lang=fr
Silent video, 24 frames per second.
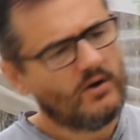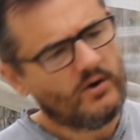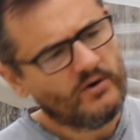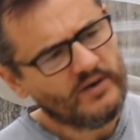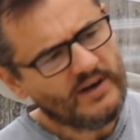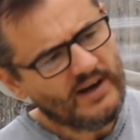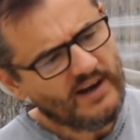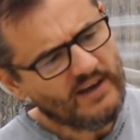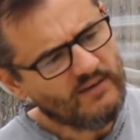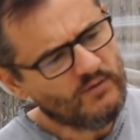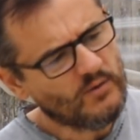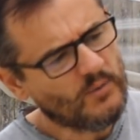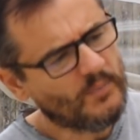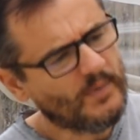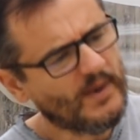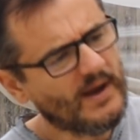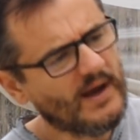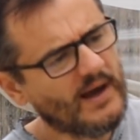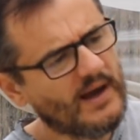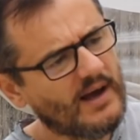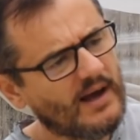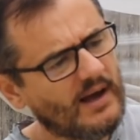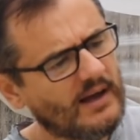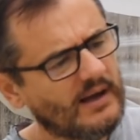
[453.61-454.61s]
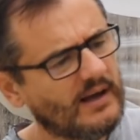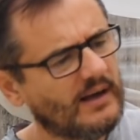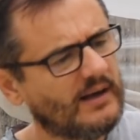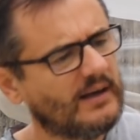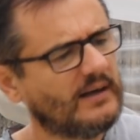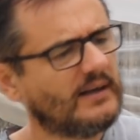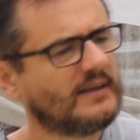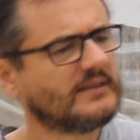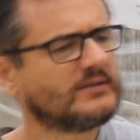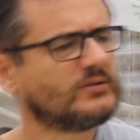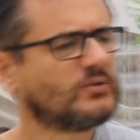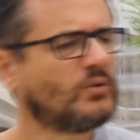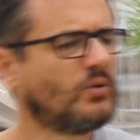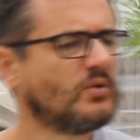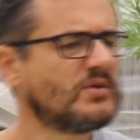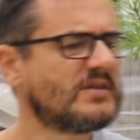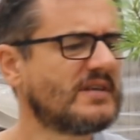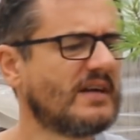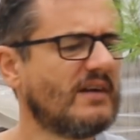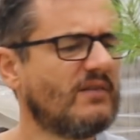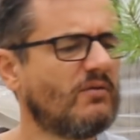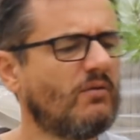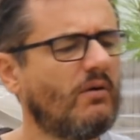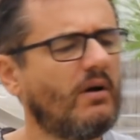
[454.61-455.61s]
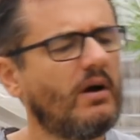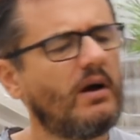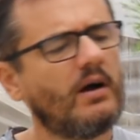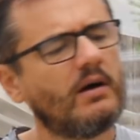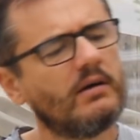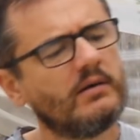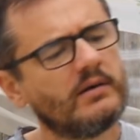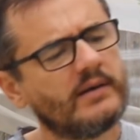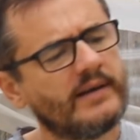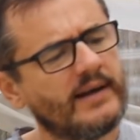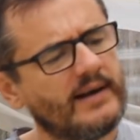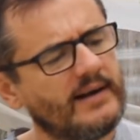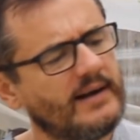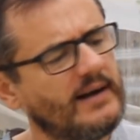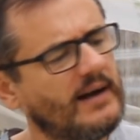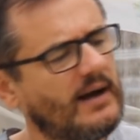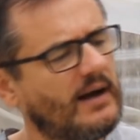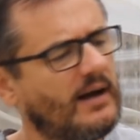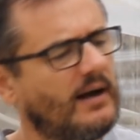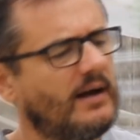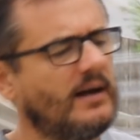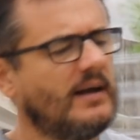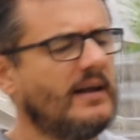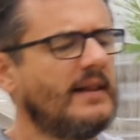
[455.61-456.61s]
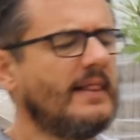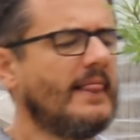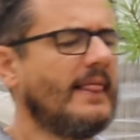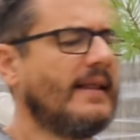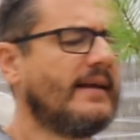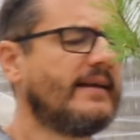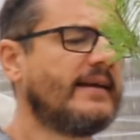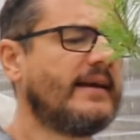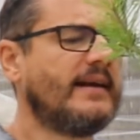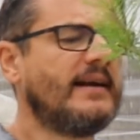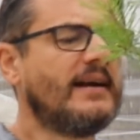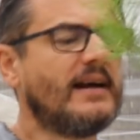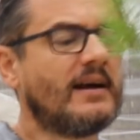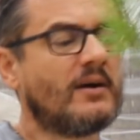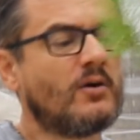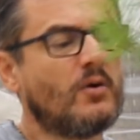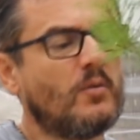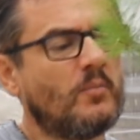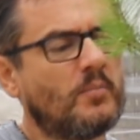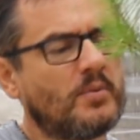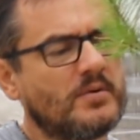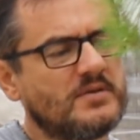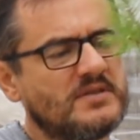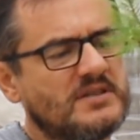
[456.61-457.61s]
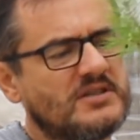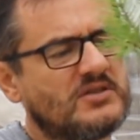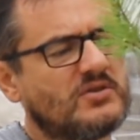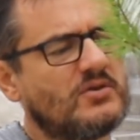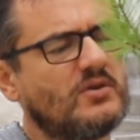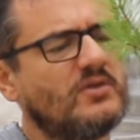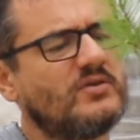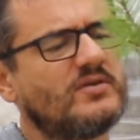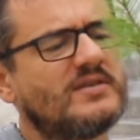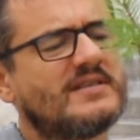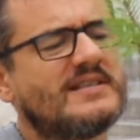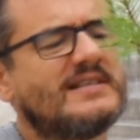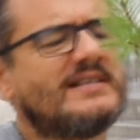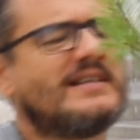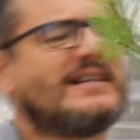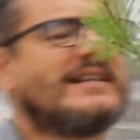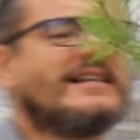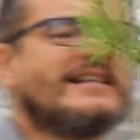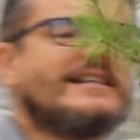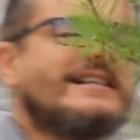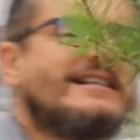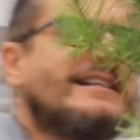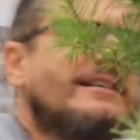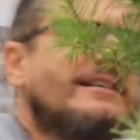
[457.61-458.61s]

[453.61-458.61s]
on n'arrive pas à trop savoir quelle est la, quelle est la composition de ces engrais